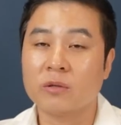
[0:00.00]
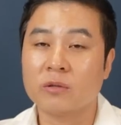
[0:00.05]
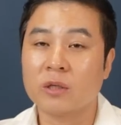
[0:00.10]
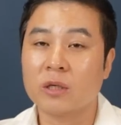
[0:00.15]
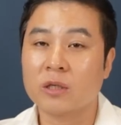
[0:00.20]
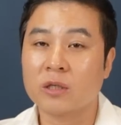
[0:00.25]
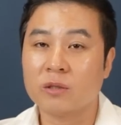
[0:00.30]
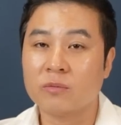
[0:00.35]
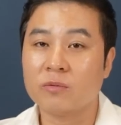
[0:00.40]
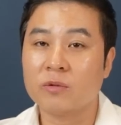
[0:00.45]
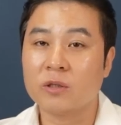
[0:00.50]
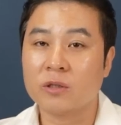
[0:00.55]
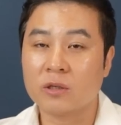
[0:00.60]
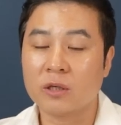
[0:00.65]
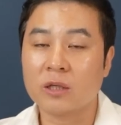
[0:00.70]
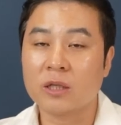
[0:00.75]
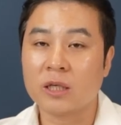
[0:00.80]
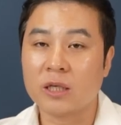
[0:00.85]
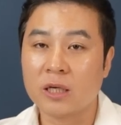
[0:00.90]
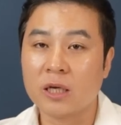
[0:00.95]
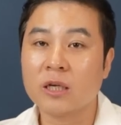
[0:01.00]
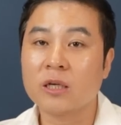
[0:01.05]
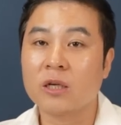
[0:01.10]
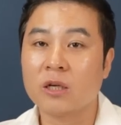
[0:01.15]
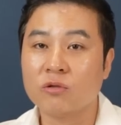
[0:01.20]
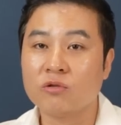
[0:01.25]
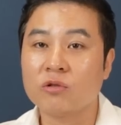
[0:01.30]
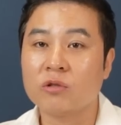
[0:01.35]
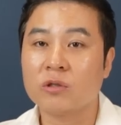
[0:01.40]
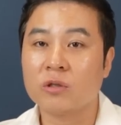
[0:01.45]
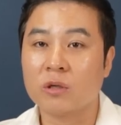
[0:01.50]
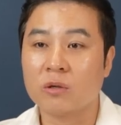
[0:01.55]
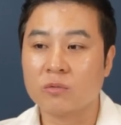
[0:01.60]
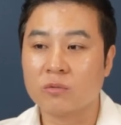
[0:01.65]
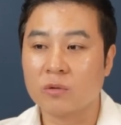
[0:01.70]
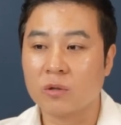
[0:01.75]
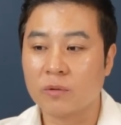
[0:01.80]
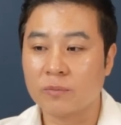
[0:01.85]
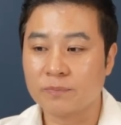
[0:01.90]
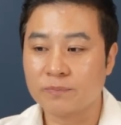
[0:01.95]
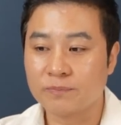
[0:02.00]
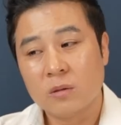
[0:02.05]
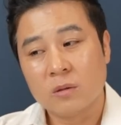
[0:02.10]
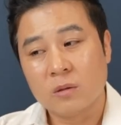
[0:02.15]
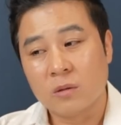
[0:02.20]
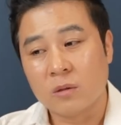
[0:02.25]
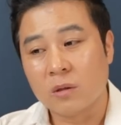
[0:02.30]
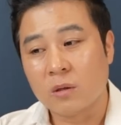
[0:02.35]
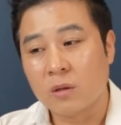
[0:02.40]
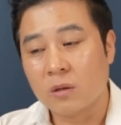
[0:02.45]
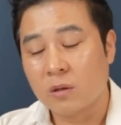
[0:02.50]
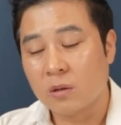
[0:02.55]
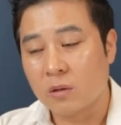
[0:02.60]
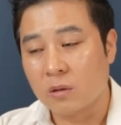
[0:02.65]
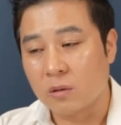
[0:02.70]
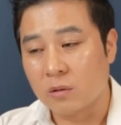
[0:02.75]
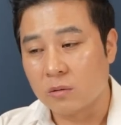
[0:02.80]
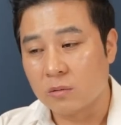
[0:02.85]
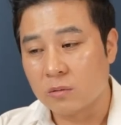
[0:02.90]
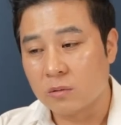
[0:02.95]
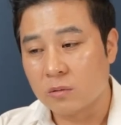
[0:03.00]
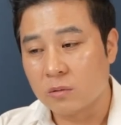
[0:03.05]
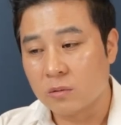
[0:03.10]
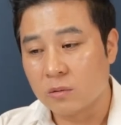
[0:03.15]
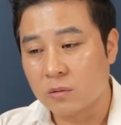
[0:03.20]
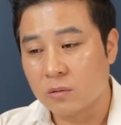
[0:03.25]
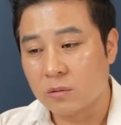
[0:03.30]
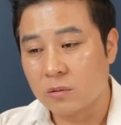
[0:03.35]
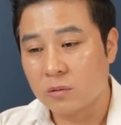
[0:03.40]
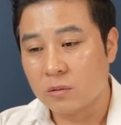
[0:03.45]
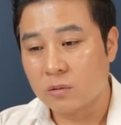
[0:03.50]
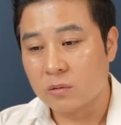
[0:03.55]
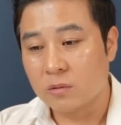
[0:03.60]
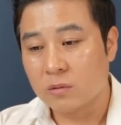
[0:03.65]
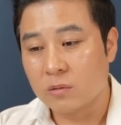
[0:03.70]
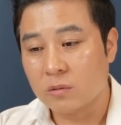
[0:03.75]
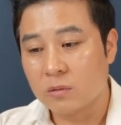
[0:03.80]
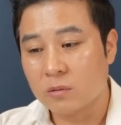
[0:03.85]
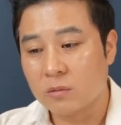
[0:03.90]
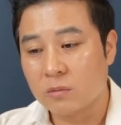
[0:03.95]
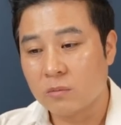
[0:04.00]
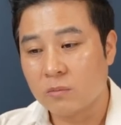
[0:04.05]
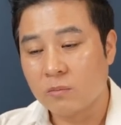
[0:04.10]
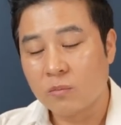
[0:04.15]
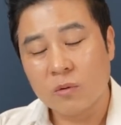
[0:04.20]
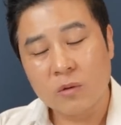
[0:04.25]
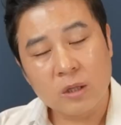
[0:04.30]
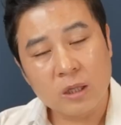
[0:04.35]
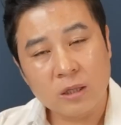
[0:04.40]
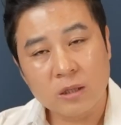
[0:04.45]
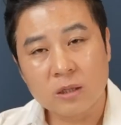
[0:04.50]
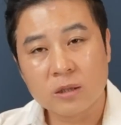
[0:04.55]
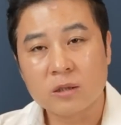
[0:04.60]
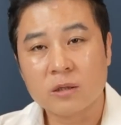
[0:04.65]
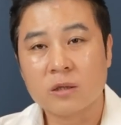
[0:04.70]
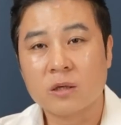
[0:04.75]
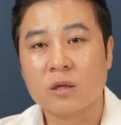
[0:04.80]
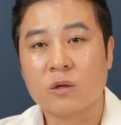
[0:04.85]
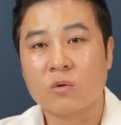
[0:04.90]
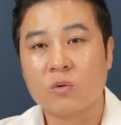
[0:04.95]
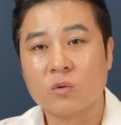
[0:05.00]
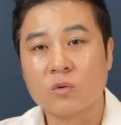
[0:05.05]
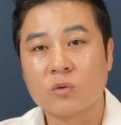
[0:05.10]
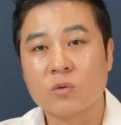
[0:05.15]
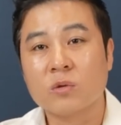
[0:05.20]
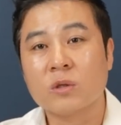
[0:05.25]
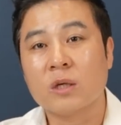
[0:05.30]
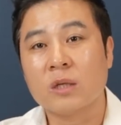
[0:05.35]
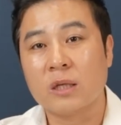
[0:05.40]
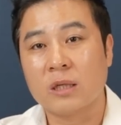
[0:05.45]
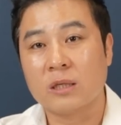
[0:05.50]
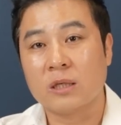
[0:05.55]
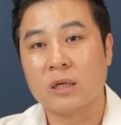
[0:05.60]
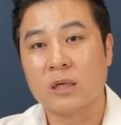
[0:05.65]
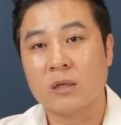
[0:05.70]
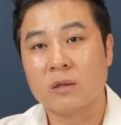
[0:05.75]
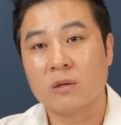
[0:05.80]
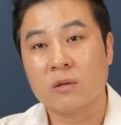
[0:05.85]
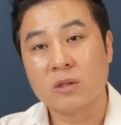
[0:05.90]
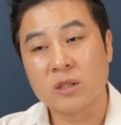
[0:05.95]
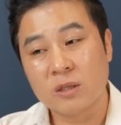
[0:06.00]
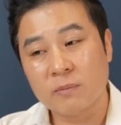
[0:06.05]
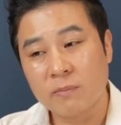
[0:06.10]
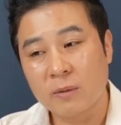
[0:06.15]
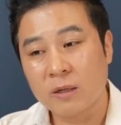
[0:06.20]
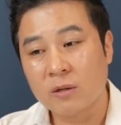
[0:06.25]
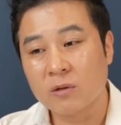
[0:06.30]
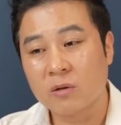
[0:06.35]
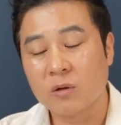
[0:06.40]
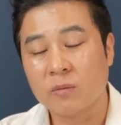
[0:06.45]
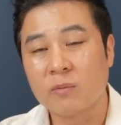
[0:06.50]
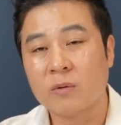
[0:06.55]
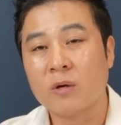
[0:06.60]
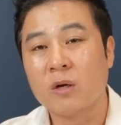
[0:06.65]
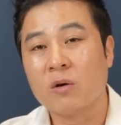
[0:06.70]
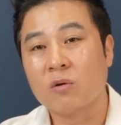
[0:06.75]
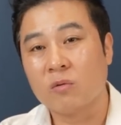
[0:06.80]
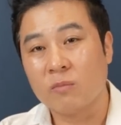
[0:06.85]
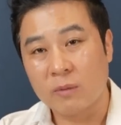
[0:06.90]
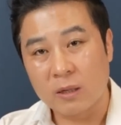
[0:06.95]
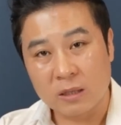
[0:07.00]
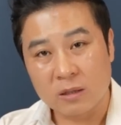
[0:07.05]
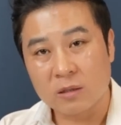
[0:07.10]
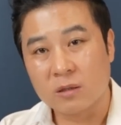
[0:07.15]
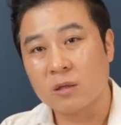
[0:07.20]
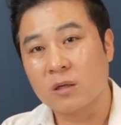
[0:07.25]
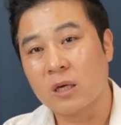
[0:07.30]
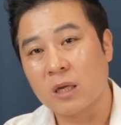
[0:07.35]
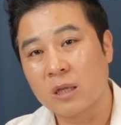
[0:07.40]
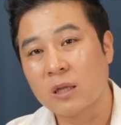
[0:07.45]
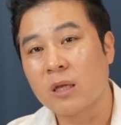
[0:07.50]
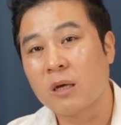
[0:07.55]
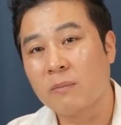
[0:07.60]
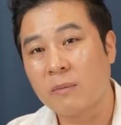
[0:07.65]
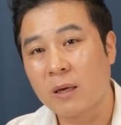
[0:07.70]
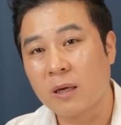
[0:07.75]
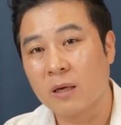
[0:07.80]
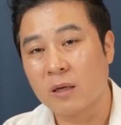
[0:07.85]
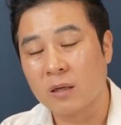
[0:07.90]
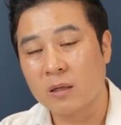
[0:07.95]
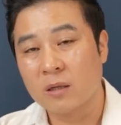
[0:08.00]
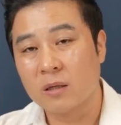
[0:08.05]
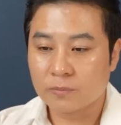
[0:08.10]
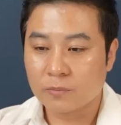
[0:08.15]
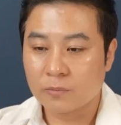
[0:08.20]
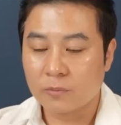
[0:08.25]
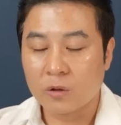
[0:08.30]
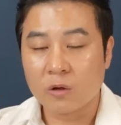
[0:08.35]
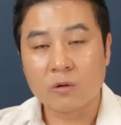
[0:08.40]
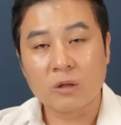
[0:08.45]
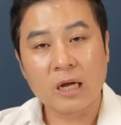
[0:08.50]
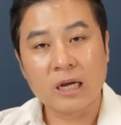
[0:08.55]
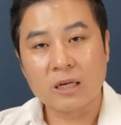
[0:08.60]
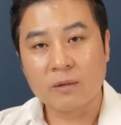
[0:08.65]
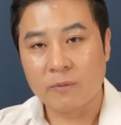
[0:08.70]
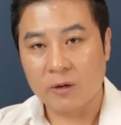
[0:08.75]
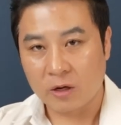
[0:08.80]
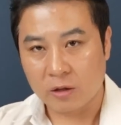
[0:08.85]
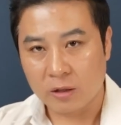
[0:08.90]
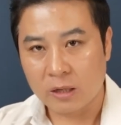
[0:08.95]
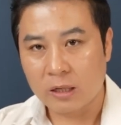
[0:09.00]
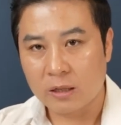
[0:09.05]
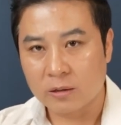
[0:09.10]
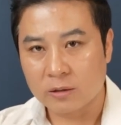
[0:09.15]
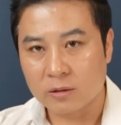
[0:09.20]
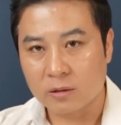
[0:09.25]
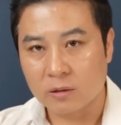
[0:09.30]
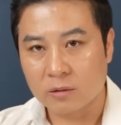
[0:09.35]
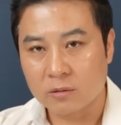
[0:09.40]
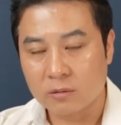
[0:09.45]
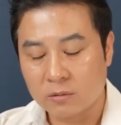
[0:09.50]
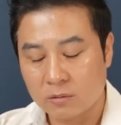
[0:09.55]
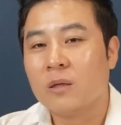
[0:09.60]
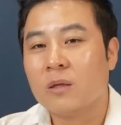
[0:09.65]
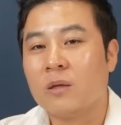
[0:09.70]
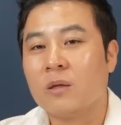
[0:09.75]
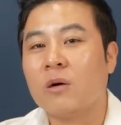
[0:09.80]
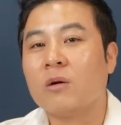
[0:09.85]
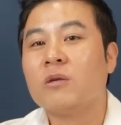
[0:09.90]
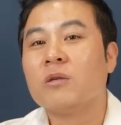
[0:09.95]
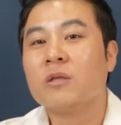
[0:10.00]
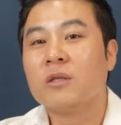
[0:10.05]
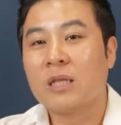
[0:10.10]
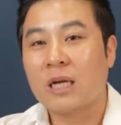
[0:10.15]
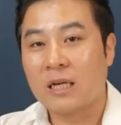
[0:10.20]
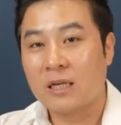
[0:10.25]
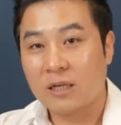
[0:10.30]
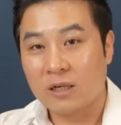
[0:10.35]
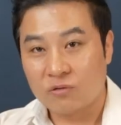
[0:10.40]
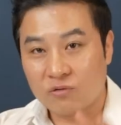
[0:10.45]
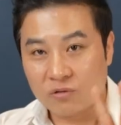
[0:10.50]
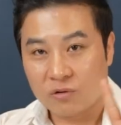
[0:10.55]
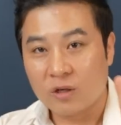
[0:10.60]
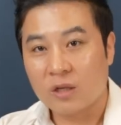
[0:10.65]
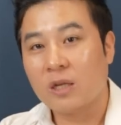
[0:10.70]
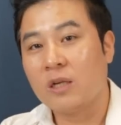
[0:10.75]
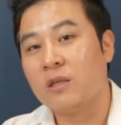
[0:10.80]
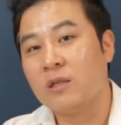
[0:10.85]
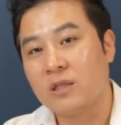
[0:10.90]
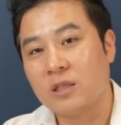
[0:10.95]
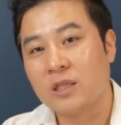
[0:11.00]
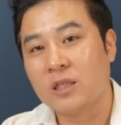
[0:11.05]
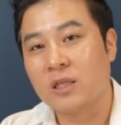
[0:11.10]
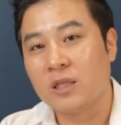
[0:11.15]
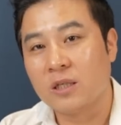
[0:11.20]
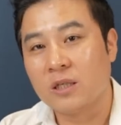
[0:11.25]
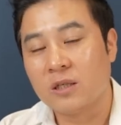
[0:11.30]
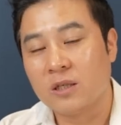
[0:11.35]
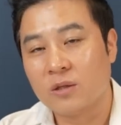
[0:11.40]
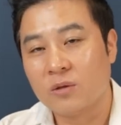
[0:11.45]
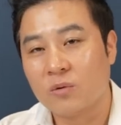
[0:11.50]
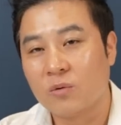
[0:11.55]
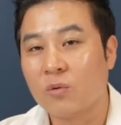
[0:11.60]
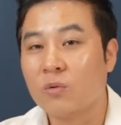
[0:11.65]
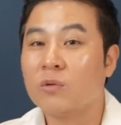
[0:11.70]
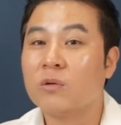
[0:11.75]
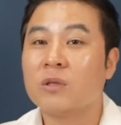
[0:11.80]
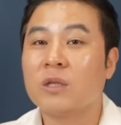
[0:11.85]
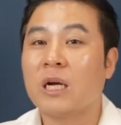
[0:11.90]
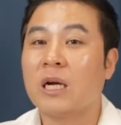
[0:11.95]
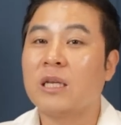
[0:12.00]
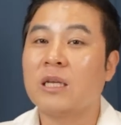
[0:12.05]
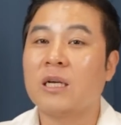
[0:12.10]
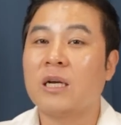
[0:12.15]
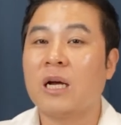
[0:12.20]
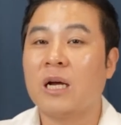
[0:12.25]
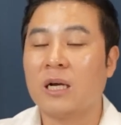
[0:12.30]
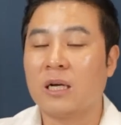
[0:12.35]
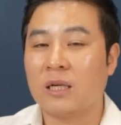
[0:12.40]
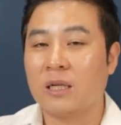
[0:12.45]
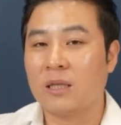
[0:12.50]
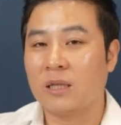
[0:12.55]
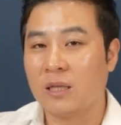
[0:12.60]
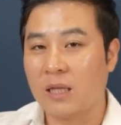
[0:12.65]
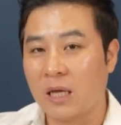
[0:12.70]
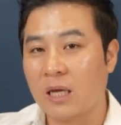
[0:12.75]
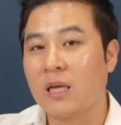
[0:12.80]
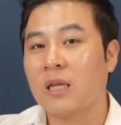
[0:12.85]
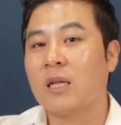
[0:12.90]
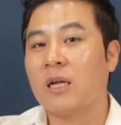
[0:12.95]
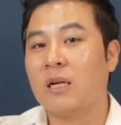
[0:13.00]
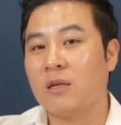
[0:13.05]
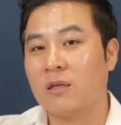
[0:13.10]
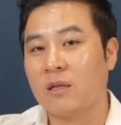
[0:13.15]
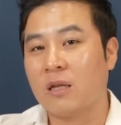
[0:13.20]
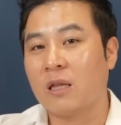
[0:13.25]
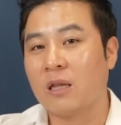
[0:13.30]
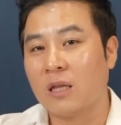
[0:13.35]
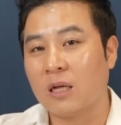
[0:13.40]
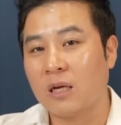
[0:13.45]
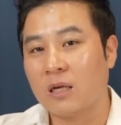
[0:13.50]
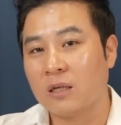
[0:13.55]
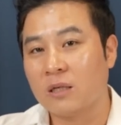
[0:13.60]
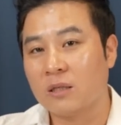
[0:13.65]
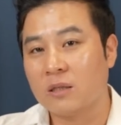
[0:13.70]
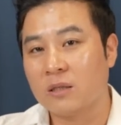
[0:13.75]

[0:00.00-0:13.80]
근데 그분이 저한테 이 얘기를 해주시더라고요. 너 뭐든지 그렇게 돈 쫓아다니냐. 너 10만 원 더 벌라고 막 그렇게 한 다음에 너 다리 몇 개 달렸어. 너는 다리가 두 개 달렸지. 돈은 다리가 네 개 달렸단다.